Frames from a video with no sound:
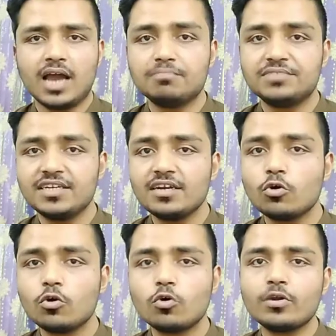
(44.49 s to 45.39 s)
अब जिन
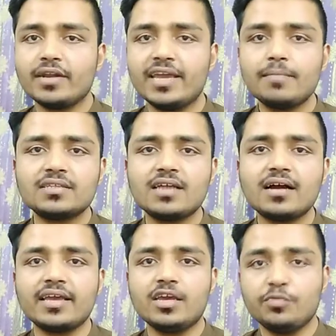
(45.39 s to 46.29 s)
लोगों को नहीं पता
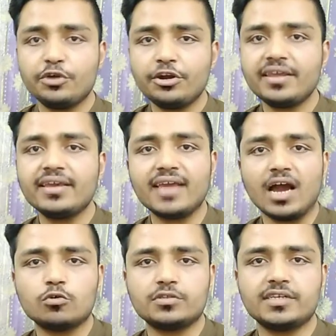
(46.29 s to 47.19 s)
कि इम्यूनिटी क्या
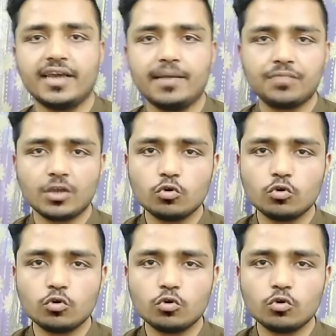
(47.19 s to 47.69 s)
होती है